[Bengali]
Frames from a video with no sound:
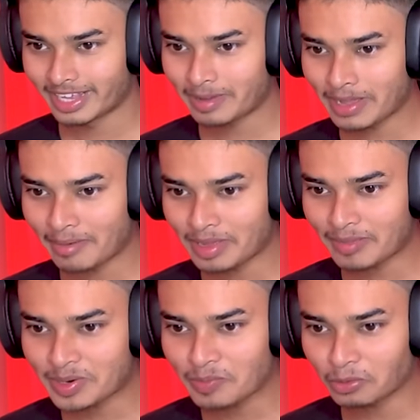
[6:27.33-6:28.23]
এ ভাই আমি
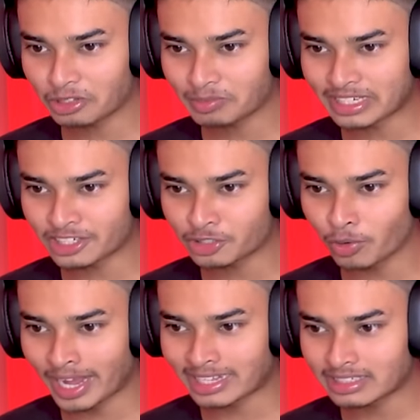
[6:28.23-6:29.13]
আবারও প্রথম থেকে শুরু
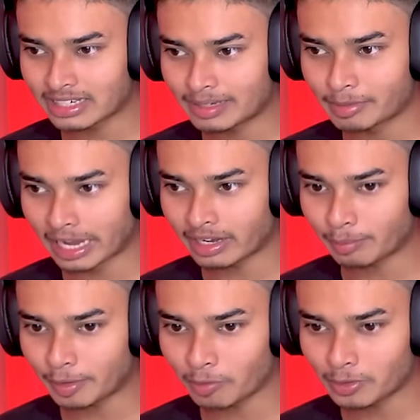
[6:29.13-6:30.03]
হয়ে গেছে গেম এক
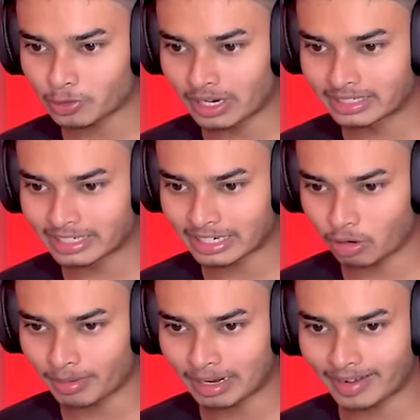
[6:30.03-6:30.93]
নাম্বার রুমে চলে আসছি এটা
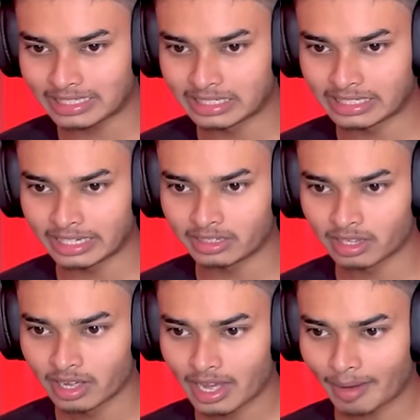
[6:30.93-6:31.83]
হবে না ভাই চিটিং
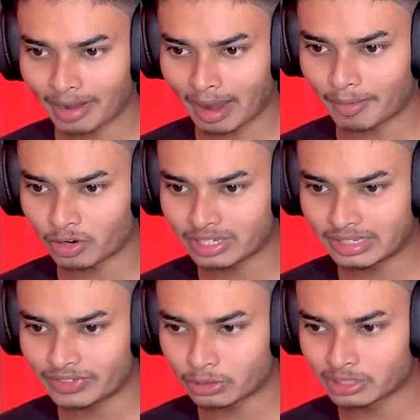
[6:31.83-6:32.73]
আমাকে আবারও
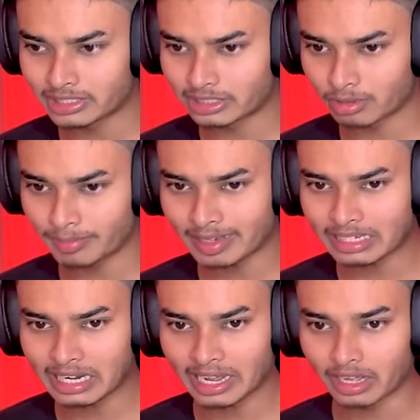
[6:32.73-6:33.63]
কিফি খুঁজে যেতে হবে ভাই
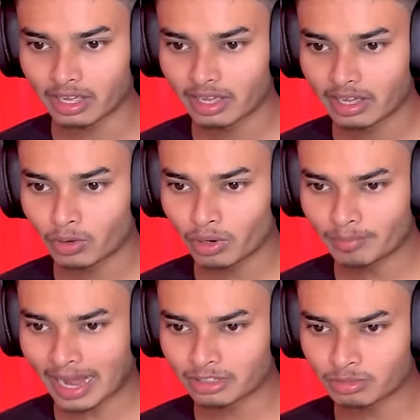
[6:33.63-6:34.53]
কী রে ওই
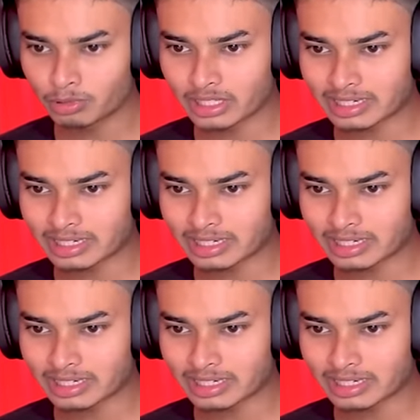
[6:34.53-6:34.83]
ফালতু ভূতে